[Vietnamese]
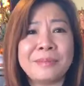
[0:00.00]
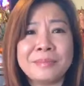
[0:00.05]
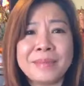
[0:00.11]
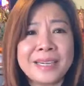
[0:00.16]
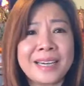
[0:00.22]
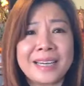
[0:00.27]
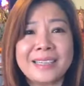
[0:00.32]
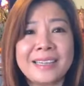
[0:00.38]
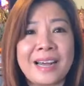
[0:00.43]
không
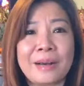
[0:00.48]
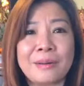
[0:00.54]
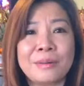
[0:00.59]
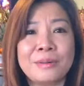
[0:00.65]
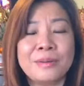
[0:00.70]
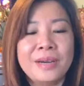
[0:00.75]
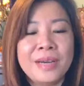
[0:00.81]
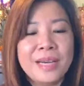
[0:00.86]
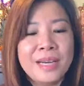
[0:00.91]
biết cách nào
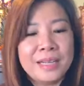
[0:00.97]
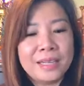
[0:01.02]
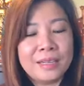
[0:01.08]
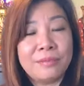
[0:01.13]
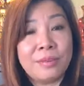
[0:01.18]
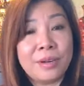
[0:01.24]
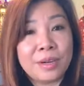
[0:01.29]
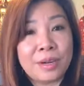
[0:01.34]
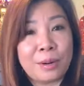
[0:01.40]
luôn
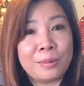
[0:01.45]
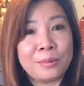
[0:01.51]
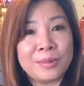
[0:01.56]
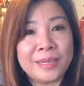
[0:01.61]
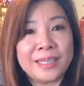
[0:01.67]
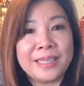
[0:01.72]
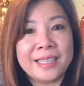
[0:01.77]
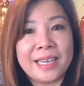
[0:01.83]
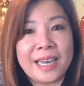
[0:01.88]
thì vân cầu
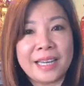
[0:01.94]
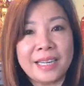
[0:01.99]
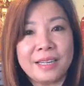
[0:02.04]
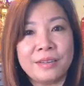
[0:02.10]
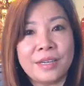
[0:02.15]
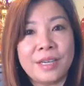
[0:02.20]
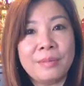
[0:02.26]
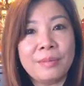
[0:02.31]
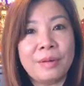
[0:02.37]
nguyện như vậy
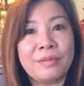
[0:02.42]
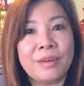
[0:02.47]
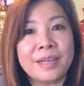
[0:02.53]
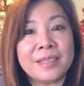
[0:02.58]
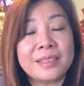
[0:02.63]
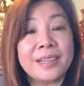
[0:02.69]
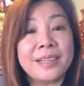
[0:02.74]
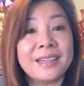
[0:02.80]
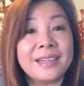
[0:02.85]
thì khi mà
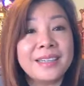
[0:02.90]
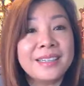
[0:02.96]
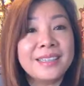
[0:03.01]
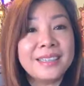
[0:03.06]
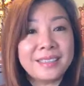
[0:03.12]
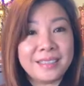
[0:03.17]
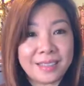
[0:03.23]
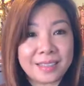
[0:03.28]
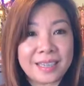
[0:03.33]
vân
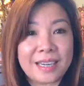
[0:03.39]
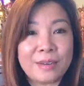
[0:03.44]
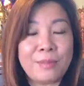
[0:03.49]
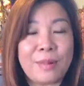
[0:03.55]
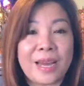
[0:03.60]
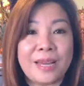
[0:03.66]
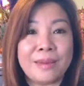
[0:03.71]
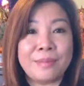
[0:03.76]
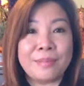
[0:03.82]
tới cái
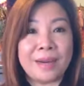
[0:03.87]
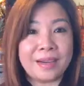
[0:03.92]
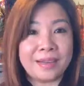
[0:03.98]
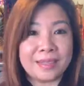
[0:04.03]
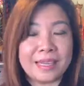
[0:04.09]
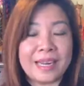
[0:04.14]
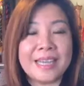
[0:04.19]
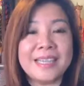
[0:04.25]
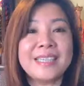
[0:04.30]
quầy
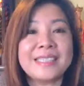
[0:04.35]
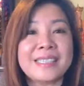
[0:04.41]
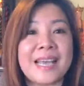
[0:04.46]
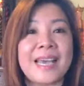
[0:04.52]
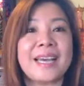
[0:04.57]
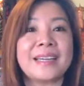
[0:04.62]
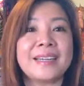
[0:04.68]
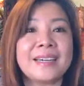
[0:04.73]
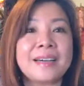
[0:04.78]
mà lấy
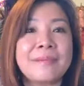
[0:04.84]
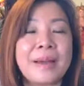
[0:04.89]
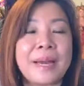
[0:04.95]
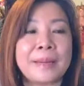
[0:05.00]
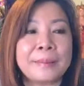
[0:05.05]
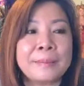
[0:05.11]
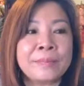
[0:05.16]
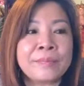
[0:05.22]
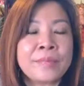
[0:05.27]
xe đó các
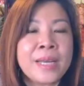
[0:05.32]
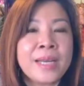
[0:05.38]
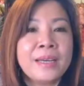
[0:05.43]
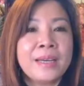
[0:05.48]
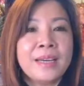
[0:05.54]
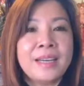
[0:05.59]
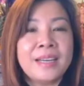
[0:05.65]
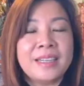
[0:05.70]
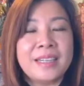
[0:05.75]
bạn
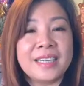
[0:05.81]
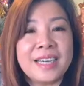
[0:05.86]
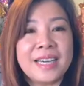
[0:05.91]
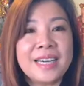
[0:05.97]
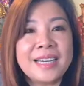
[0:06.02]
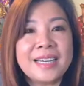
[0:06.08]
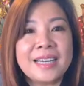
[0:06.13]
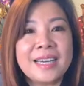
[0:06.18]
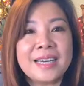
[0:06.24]
thì
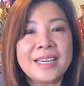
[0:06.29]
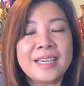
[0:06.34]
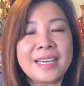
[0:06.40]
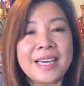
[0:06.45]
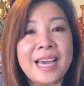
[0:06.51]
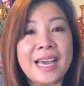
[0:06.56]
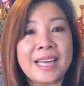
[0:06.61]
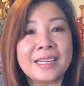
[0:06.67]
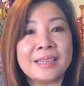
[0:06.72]
cái cái
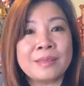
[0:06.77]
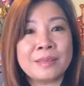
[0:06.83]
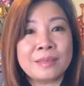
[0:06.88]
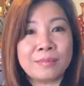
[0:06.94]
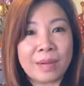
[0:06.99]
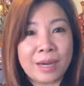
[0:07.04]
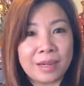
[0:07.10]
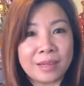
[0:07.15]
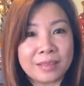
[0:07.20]
cái
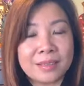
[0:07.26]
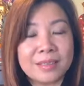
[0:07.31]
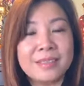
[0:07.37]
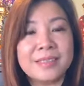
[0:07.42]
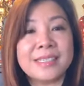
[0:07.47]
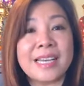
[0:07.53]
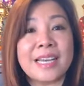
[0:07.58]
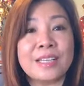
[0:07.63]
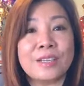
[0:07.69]
anh mà
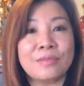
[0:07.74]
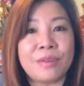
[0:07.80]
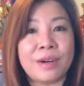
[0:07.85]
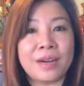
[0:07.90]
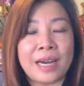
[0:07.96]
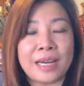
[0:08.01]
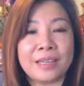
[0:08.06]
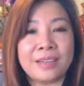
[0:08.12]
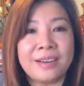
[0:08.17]
đưa xe cho
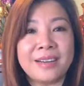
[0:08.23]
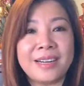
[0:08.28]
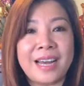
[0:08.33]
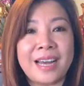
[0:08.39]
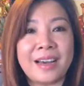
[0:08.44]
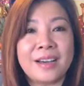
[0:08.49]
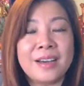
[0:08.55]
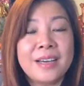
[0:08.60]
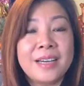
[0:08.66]
vân ảnh nói
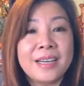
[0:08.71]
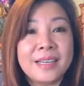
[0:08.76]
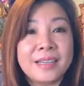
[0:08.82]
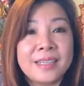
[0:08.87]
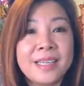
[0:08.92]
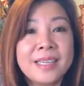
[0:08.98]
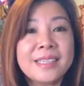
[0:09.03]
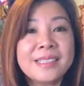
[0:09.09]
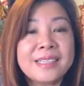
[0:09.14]
là
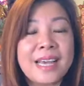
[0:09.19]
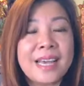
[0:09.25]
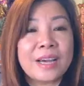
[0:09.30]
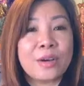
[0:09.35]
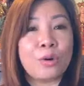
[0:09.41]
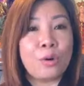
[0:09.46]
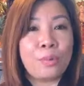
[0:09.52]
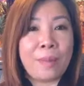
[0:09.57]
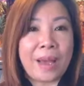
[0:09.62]
chiếc
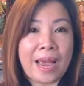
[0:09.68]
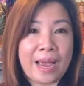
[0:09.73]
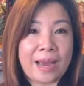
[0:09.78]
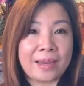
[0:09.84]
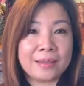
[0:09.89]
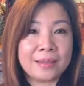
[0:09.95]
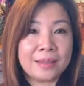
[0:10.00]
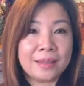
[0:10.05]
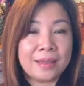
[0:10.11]
xe của
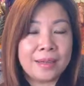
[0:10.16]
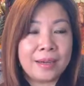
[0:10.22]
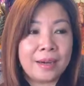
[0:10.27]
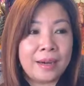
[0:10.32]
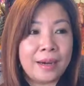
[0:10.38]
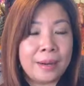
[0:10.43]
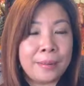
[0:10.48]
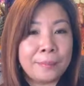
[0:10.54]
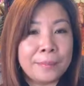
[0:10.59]
bạn
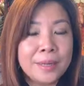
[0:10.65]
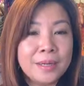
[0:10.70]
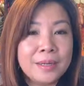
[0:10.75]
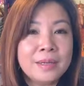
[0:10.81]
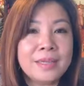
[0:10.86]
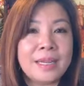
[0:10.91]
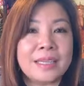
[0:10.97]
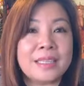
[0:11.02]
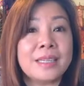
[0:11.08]
à,
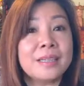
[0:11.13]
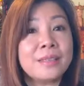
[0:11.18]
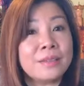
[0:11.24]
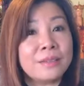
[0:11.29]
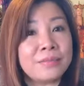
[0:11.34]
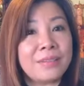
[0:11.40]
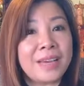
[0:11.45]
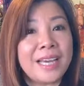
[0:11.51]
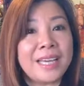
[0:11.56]
mướn là chiếc
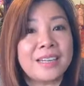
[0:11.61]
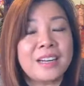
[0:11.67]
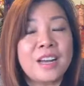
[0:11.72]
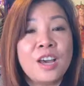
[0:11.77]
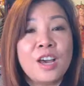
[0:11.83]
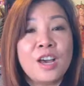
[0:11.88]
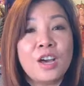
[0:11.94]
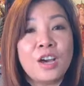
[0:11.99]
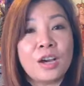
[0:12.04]
xe van
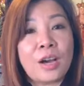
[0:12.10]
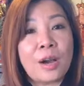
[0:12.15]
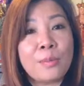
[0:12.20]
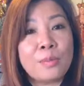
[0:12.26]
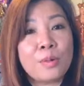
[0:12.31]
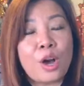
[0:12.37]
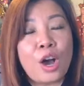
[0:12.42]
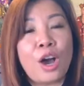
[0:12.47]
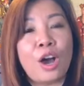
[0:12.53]

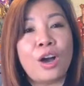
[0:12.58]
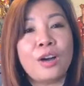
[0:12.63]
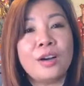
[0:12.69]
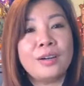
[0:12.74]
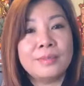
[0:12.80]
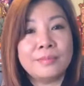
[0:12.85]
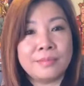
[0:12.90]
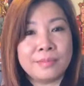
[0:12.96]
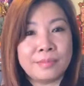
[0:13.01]
không
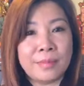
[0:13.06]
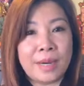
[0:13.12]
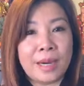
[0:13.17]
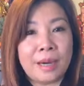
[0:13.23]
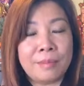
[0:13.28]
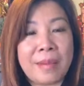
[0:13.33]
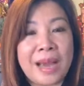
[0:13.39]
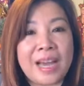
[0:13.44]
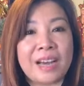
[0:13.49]
có
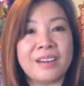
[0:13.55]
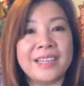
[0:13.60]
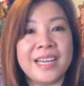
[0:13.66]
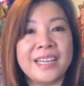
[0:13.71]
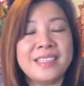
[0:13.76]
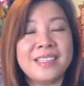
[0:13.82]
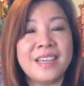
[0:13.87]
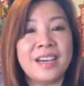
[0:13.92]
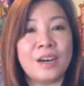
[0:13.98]
à, bạn có
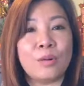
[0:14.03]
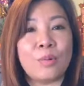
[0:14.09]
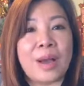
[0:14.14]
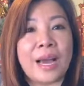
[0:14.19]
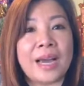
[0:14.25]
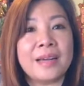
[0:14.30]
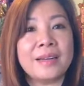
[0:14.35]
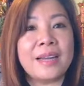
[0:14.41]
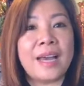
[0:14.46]
thể chờ
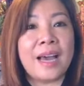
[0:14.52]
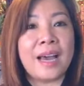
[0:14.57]
khoảng